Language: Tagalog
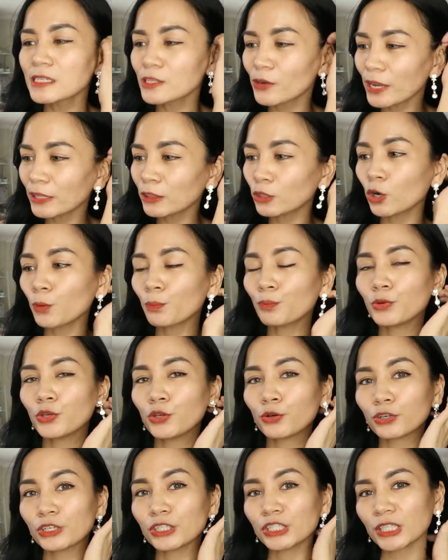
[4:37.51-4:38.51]
So ito,
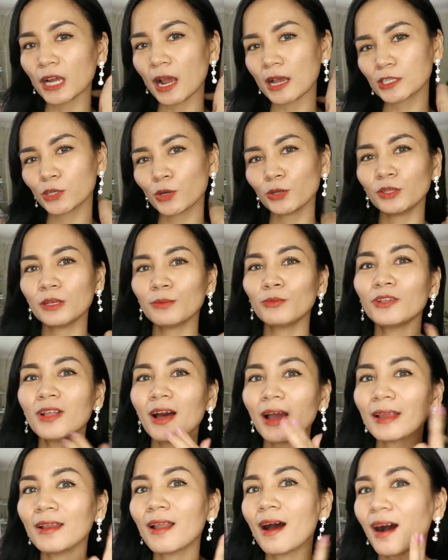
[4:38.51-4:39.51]
pure siya, so hindi mo
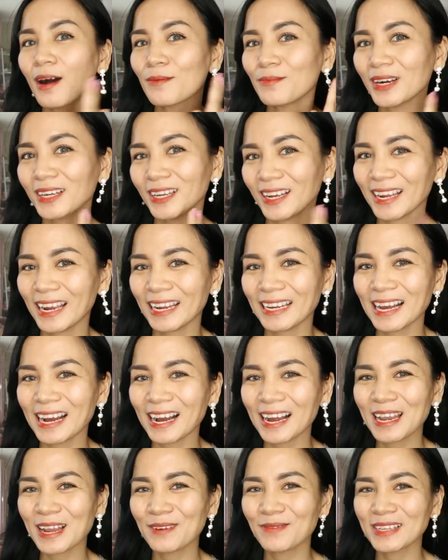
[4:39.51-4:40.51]
na kailangan maglagay
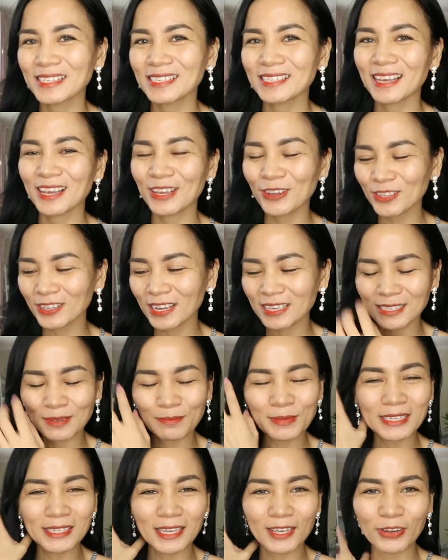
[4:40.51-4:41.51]
ng kalamansi. Yun
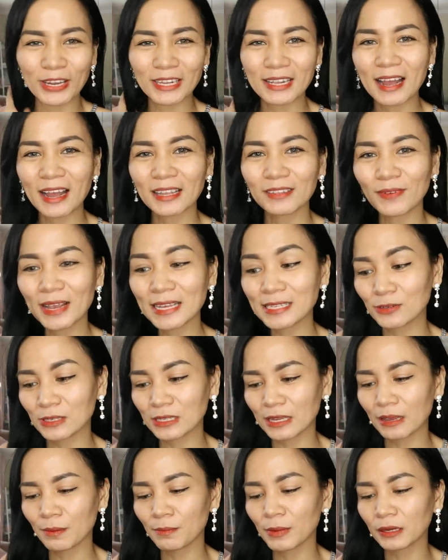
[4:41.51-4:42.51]
kasi minsan yung ina-advise ko
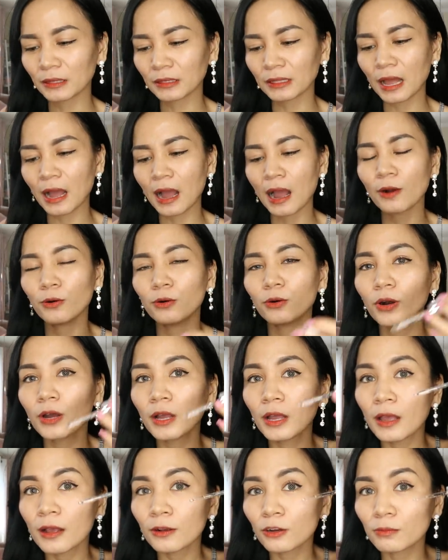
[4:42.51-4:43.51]
sa ibang tao.
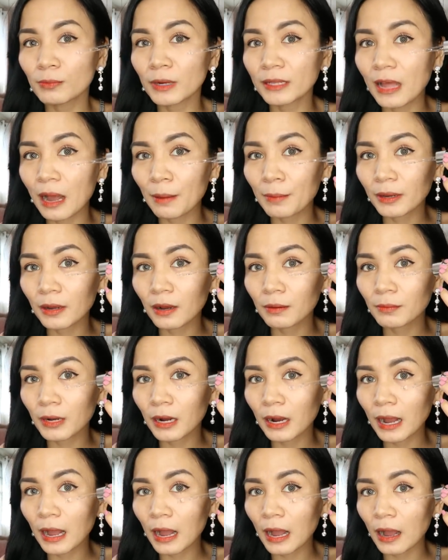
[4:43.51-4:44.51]
Kung madami kang
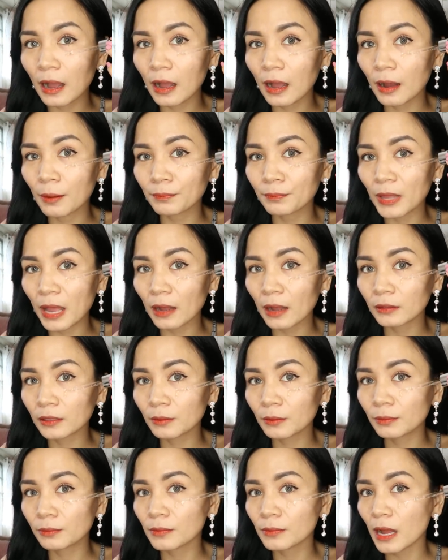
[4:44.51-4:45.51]
mga ah, um,
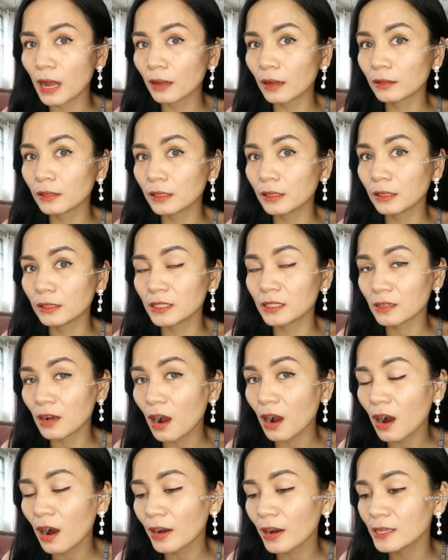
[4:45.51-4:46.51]
acne, acne
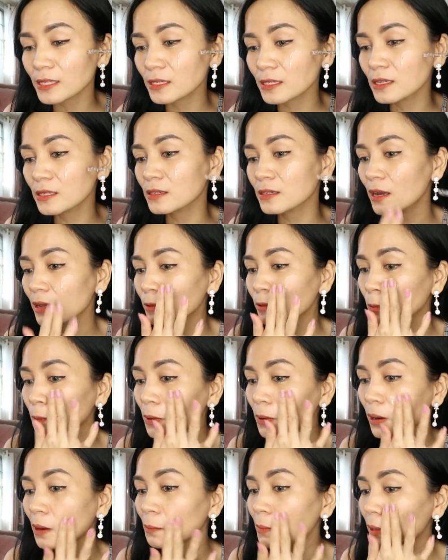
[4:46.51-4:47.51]
scars, ganyan,
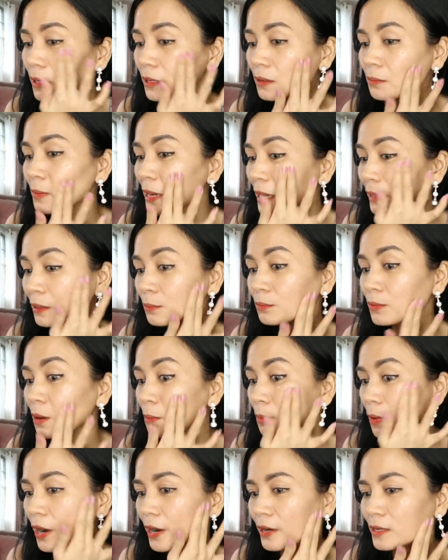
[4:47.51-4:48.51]
yung mga maitim
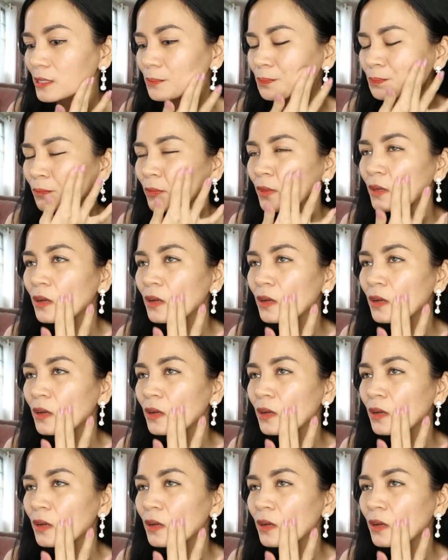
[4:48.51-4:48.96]
na marks,